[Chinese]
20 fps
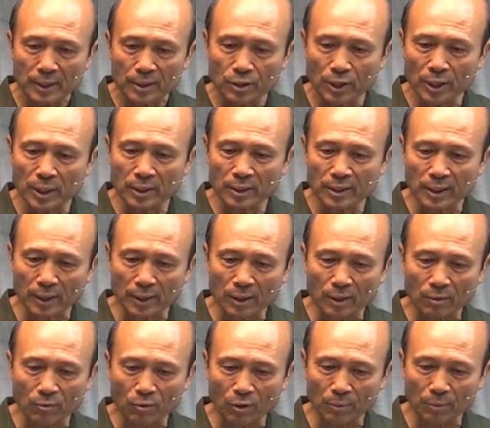所以这个
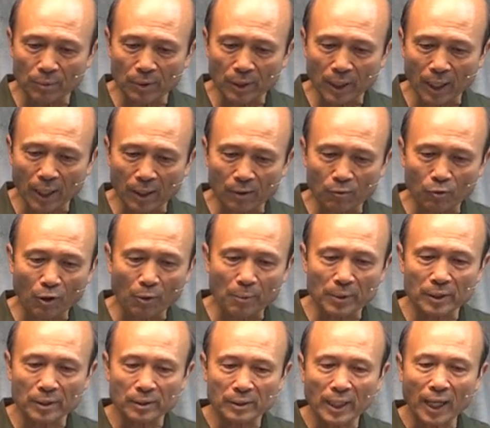我啊，我
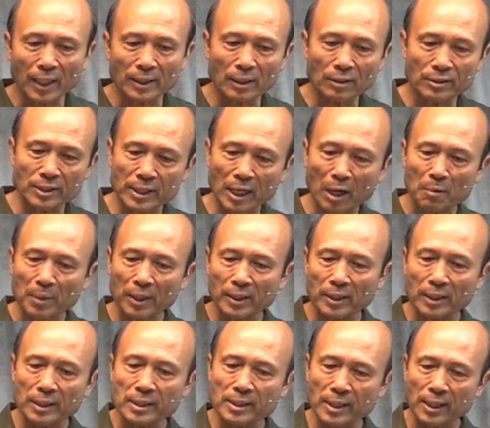们看到上面
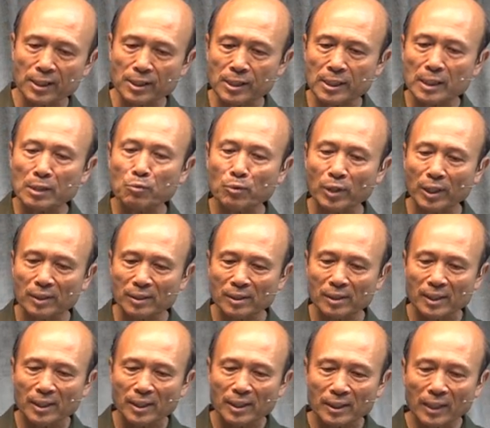的一些新闻，
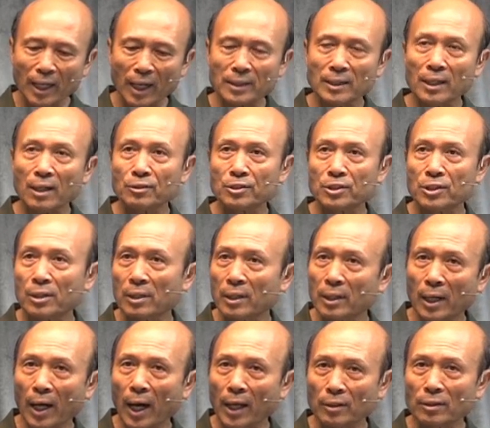看到
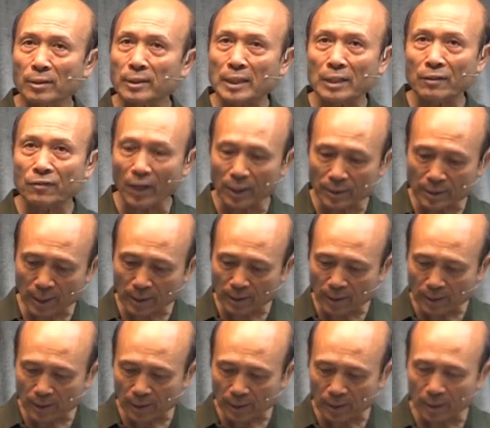很多地方现
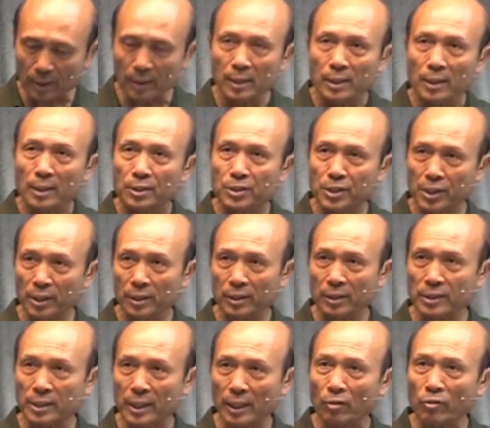在这个热
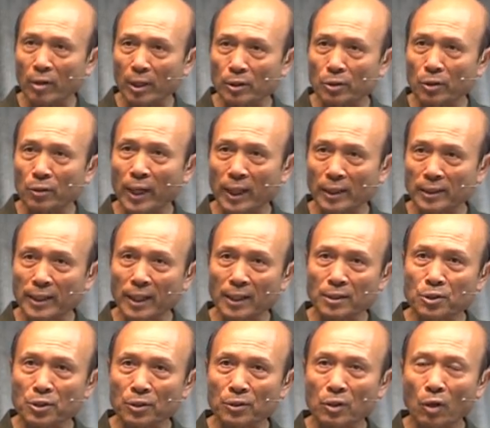的情况都很
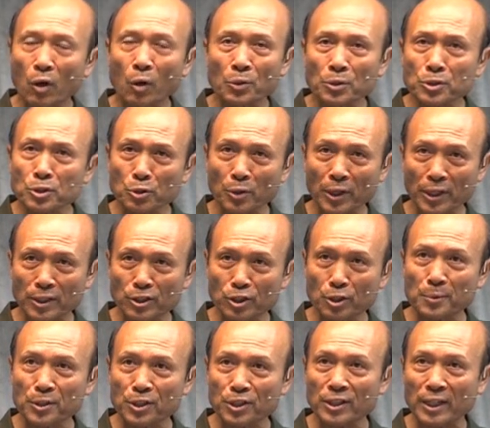严重，洪水
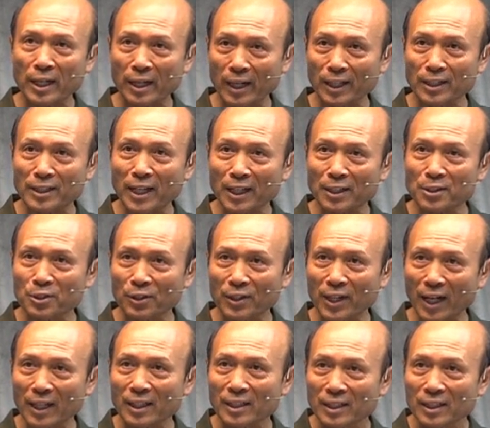是不是也很严重
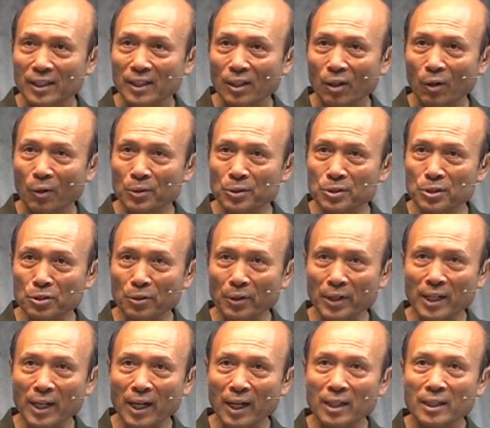啊？洪
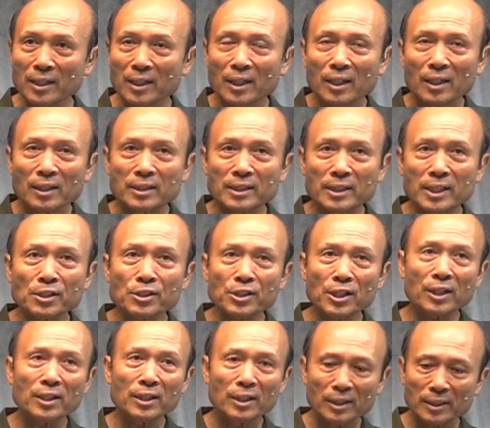水啊，其
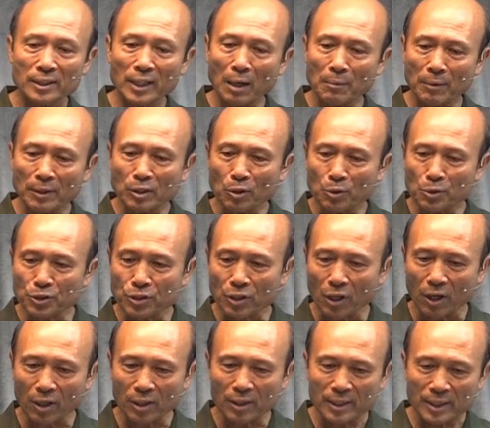实他们都
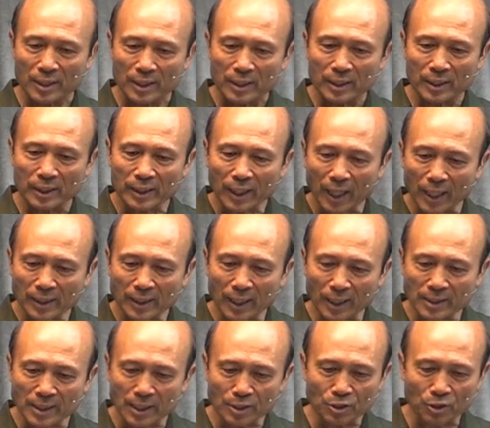说，你看一
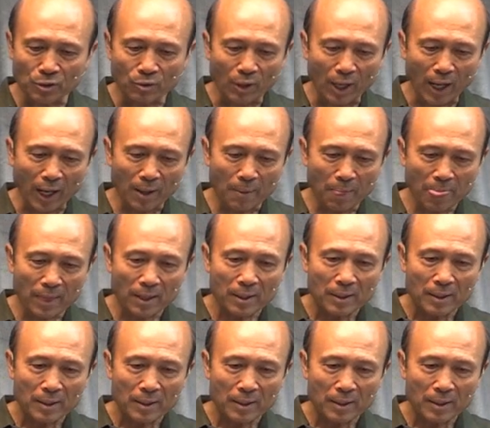看这句话，